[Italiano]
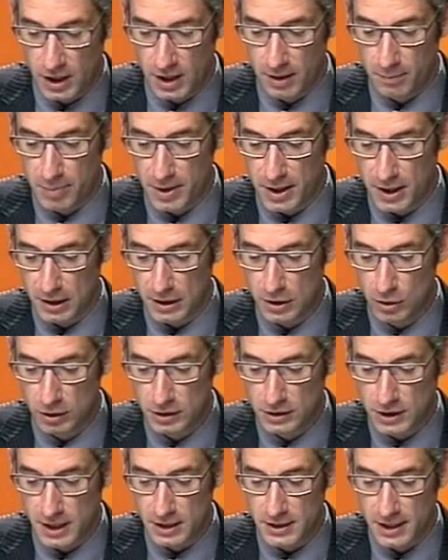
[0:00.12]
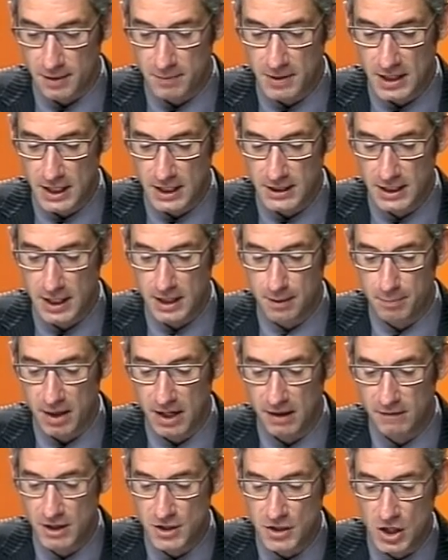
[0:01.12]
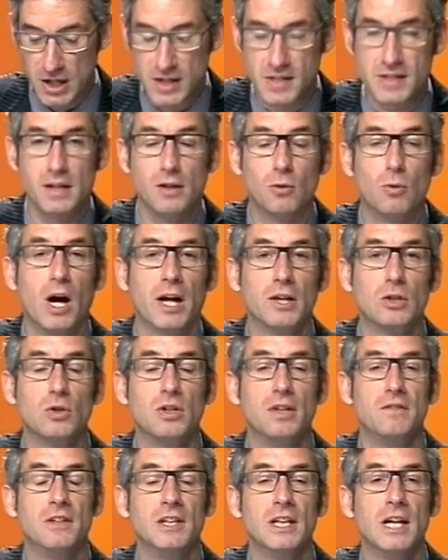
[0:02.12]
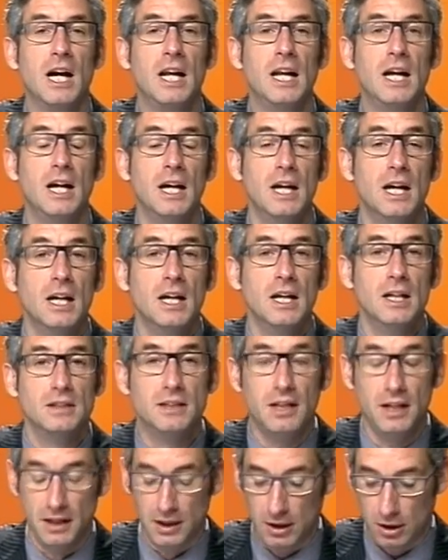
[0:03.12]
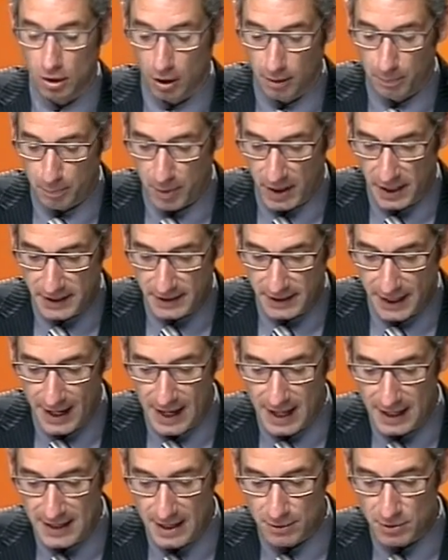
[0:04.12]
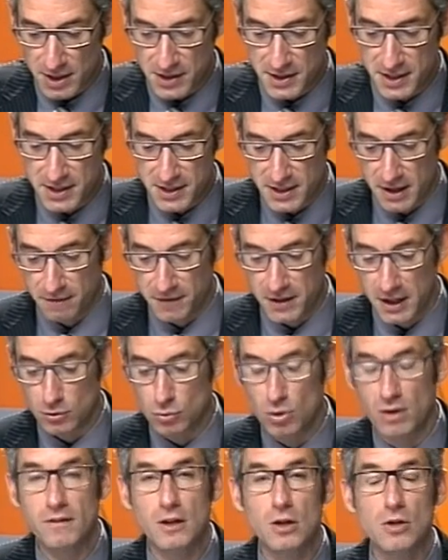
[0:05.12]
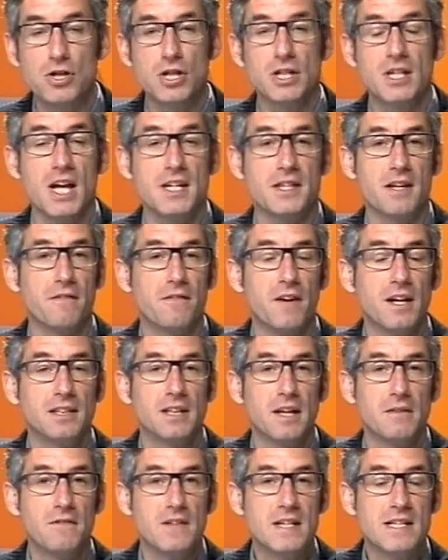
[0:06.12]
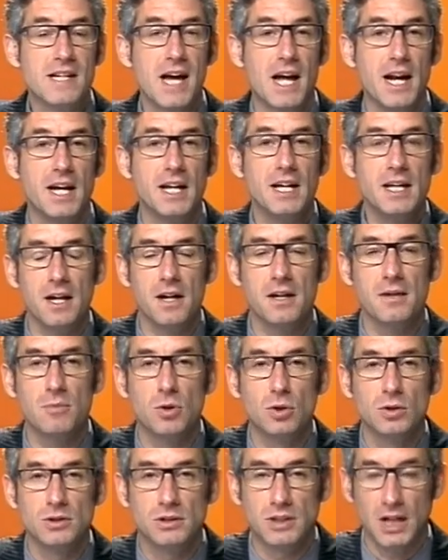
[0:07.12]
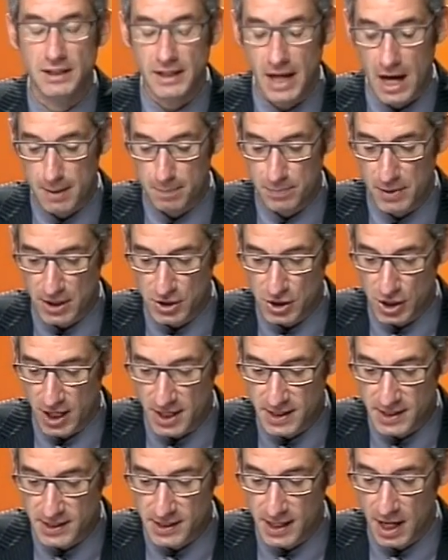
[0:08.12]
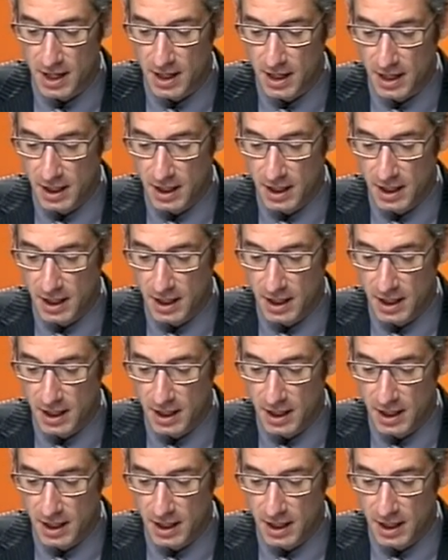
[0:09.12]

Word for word: per gli oltre 3.000 della Pale Evangelisti il quarto di finale di Coppa Italia, una Sear Safety a due velocità si è fatta infilzare in rimonta da Piacenza